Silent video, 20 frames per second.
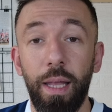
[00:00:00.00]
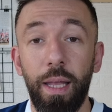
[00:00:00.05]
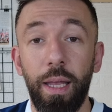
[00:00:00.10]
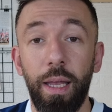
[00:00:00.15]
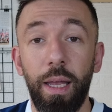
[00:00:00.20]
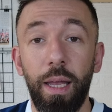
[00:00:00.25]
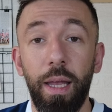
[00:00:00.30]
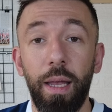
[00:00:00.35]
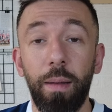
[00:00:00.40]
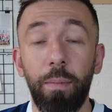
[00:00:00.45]

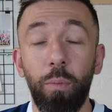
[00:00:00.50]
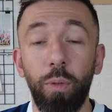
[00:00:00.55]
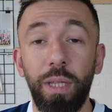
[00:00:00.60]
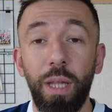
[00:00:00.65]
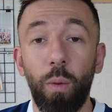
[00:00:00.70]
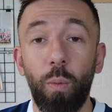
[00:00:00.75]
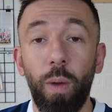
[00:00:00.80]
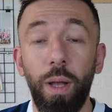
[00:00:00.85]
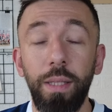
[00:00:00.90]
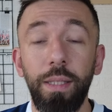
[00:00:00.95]
آه،
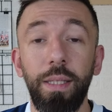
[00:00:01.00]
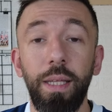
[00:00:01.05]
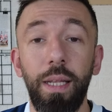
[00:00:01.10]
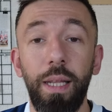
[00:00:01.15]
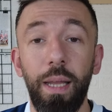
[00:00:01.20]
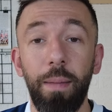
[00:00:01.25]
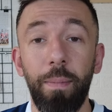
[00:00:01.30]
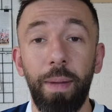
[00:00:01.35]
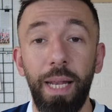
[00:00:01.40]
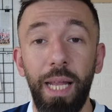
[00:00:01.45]

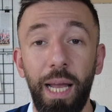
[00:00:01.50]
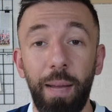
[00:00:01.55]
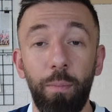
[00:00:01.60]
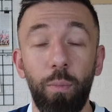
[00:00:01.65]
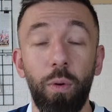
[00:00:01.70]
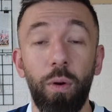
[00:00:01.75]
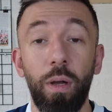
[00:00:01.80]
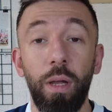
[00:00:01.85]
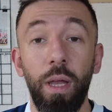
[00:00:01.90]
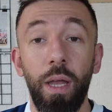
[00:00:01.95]
متواصلة ما
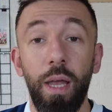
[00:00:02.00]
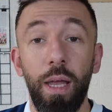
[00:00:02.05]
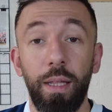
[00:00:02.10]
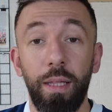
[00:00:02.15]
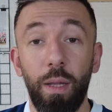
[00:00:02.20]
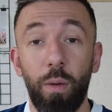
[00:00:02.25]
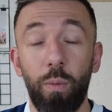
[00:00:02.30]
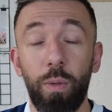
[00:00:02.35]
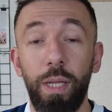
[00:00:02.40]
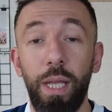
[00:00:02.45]
لعبوا
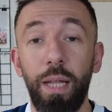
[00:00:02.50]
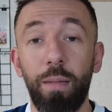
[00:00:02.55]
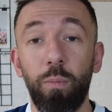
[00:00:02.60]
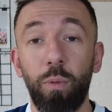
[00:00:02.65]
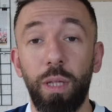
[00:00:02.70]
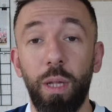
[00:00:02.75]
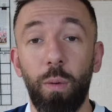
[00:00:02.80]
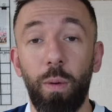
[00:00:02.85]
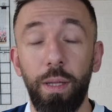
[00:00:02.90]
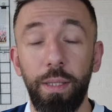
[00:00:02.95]
دوريات
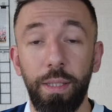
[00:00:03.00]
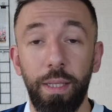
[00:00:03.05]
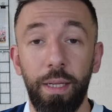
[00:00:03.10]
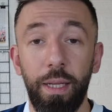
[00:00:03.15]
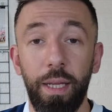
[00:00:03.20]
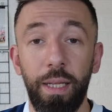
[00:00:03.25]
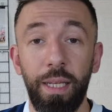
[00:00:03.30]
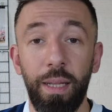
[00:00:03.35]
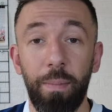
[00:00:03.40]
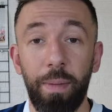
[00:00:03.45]

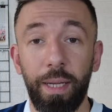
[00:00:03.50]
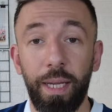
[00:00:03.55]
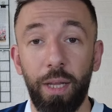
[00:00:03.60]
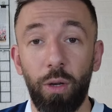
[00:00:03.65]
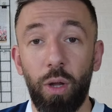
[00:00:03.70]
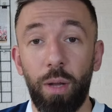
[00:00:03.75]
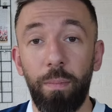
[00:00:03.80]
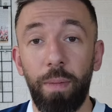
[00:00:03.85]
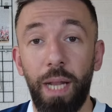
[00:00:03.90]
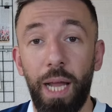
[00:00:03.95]
متواصلة إنما
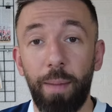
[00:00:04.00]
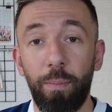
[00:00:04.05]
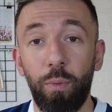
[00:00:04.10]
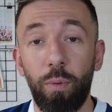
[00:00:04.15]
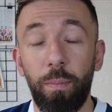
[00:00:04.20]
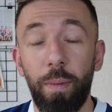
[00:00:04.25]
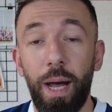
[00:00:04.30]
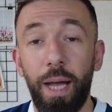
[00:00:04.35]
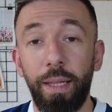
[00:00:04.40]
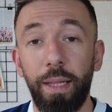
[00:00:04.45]
كانوا عم
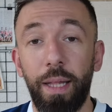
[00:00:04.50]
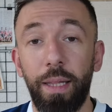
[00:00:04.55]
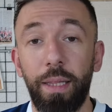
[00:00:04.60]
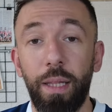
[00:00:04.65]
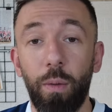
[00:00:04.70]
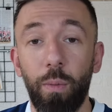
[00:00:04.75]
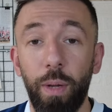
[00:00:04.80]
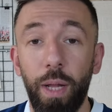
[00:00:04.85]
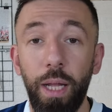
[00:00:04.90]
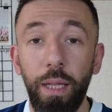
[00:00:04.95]
بيلعبوا بعض
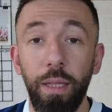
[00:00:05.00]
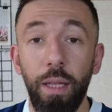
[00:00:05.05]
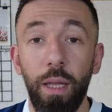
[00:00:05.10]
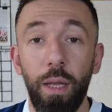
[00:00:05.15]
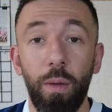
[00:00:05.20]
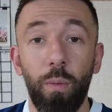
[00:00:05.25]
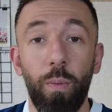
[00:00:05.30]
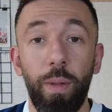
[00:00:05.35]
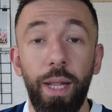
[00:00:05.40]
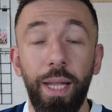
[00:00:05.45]
الدورات
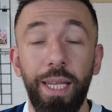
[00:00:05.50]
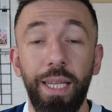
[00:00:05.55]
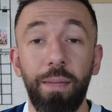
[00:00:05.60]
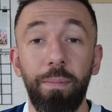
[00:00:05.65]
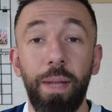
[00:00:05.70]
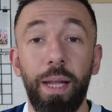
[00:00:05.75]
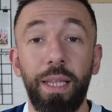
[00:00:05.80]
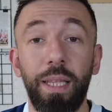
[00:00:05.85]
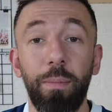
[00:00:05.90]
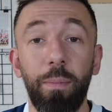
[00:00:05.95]
ولكن
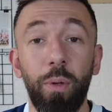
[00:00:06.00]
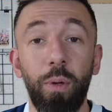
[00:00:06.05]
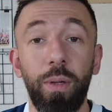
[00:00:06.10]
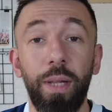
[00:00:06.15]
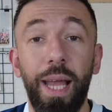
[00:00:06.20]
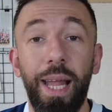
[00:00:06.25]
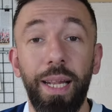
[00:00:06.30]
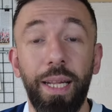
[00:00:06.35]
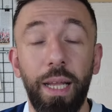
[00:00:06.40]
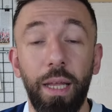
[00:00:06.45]

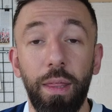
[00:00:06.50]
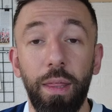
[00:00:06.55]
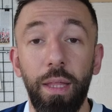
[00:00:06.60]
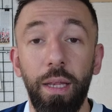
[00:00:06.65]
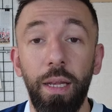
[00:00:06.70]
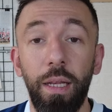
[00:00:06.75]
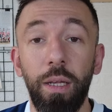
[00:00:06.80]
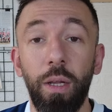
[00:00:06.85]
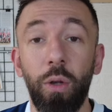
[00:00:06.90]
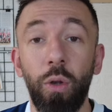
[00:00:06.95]
بيعتبرون
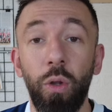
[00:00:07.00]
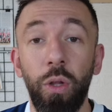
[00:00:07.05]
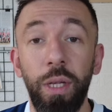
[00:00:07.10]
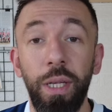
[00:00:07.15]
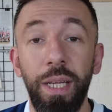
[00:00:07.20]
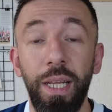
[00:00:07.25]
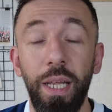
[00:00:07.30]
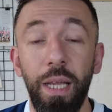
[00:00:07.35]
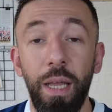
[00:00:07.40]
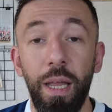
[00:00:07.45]
الكثيرين انه
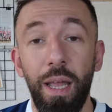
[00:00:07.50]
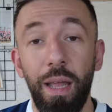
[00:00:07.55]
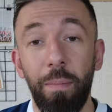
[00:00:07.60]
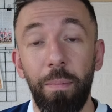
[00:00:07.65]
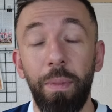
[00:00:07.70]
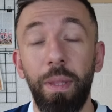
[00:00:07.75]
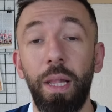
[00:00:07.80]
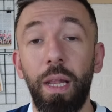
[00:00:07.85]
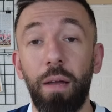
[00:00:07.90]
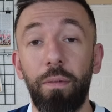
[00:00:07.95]
هن
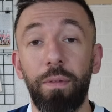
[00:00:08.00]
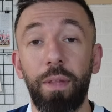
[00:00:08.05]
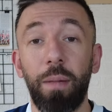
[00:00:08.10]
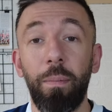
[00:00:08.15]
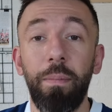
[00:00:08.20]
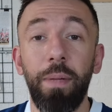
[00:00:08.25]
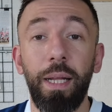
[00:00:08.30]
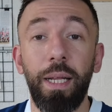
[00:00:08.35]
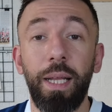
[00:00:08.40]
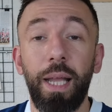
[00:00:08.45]
من الافضل
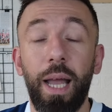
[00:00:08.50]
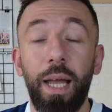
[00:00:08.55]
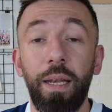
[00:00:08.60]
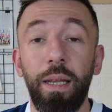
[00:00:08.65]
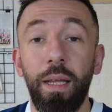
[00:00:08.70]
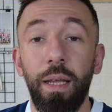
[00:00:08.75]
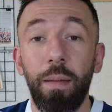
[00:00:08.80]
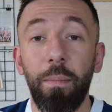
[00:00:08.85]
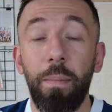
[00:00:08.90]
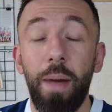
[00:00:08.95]
عم نحكي
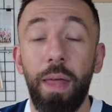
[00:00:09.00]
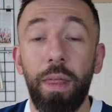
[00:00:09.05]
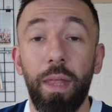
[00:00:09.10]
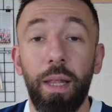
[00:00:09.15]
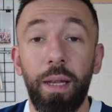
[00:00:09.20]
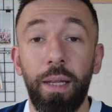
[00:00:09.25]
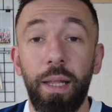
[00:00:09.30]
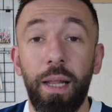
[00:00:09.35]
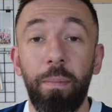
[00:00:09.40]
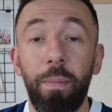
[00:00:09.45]
عن
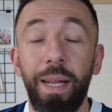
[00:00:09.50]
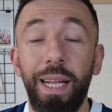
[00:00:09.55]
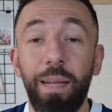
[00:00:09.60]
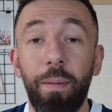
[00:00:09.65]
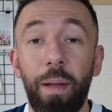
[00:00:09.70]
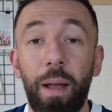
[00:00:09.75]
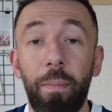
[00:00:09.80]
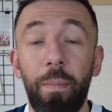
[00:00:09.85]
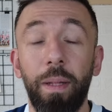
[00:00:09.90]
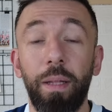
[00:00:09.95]
مثلا الملك
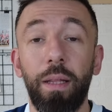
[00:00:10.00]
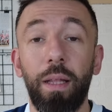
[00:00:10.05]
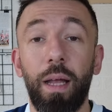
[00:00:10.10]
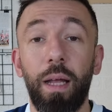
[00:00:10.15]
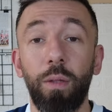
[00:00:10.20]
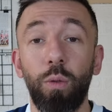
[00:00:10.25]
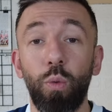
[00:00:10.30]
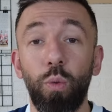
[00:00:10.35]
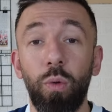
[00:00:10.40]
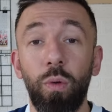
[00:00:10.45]
محمد
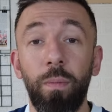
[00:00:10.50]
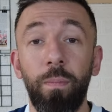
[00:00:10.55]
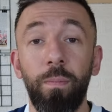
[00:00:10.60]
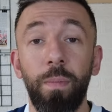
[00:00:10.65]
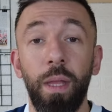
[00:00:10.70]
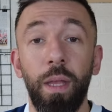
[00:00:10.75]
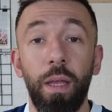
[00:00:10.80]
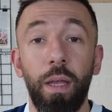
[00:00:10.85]
حطوم